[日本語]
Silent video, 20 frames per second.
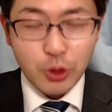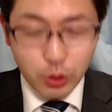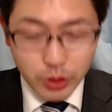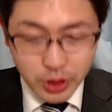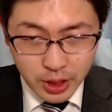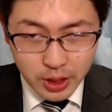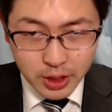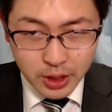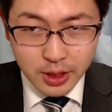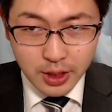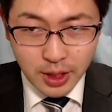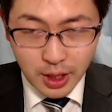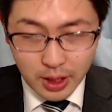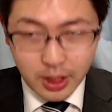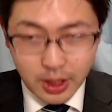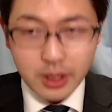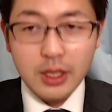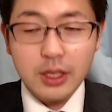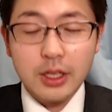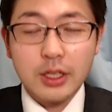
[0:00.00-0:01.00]
当然な
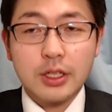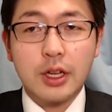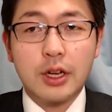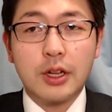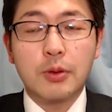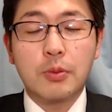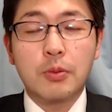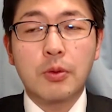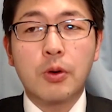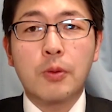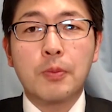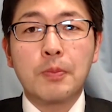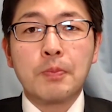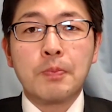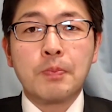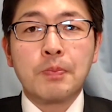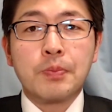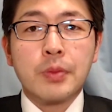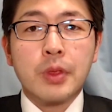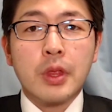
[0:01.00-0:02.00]
がらなんですけれども、
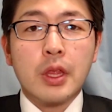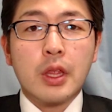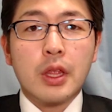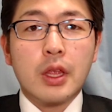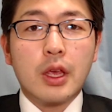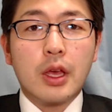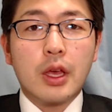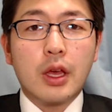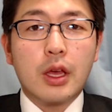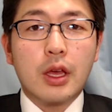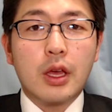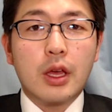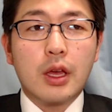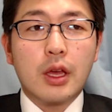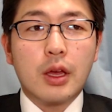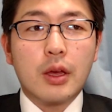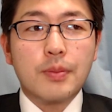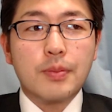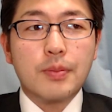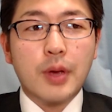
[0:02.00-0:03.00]

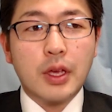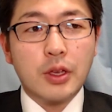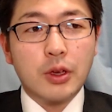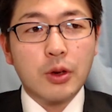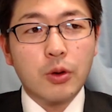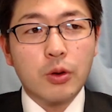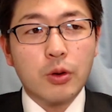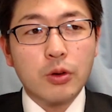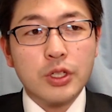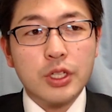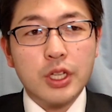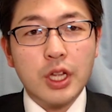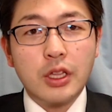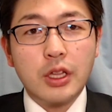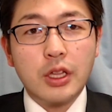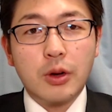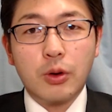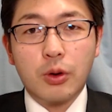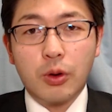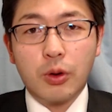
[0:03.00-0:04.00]
勉強して
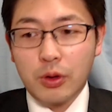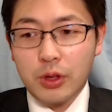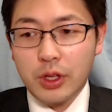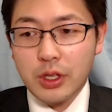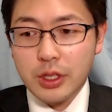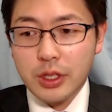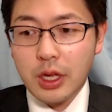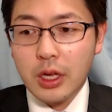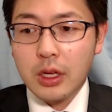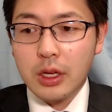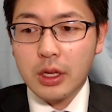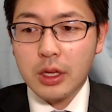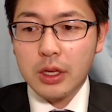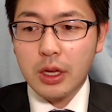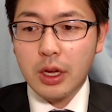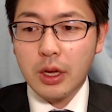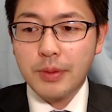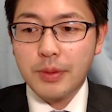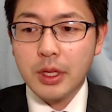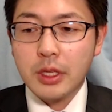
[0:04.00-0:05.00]
いた頃ですね、
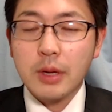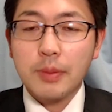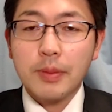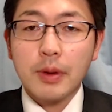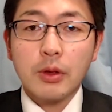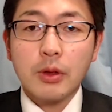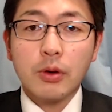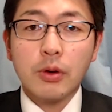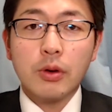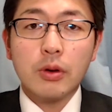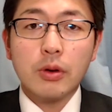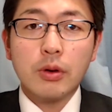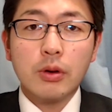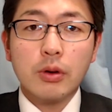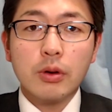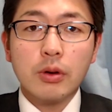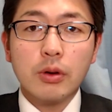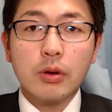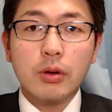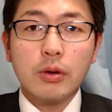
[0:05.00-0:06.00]
えー、皆様の
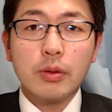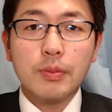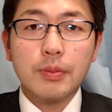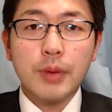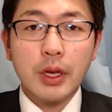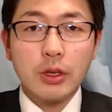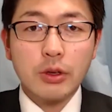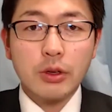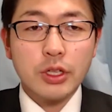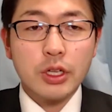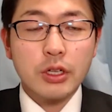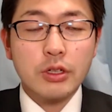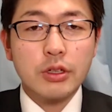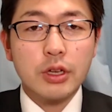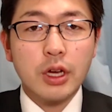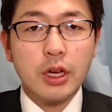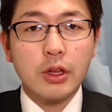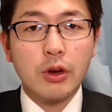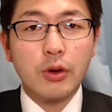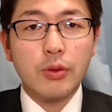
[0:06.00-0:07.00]
勉強している
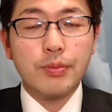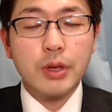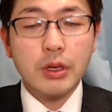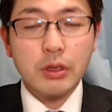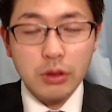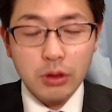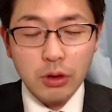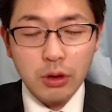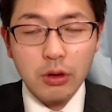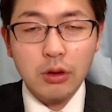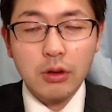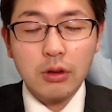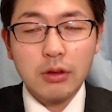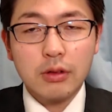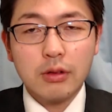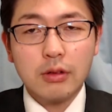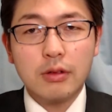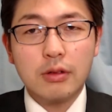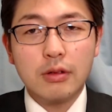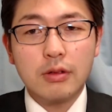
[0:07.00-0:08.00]
姿を見ると、
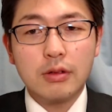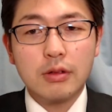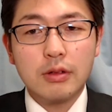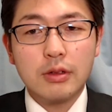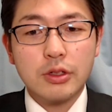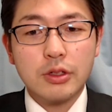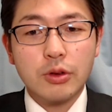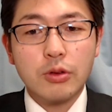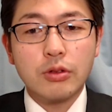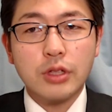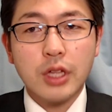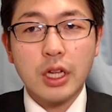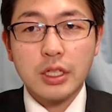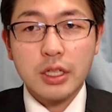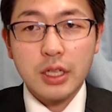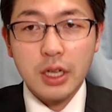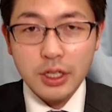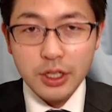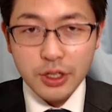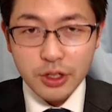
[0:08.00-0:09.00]
すごく懐
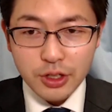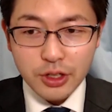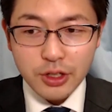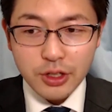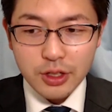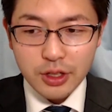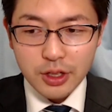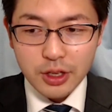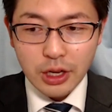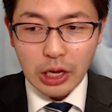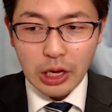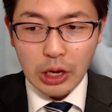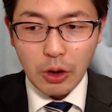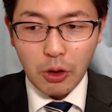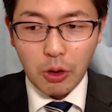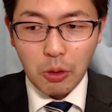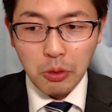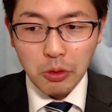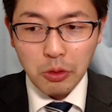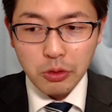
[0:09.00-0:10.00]
かしく
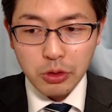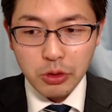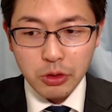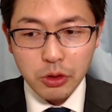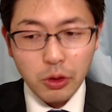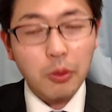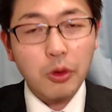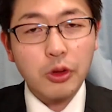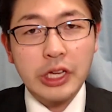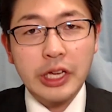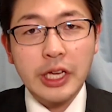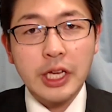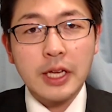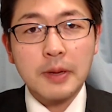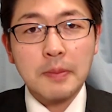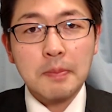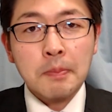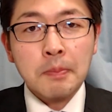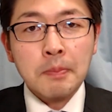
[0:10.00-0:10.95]
思うとともに、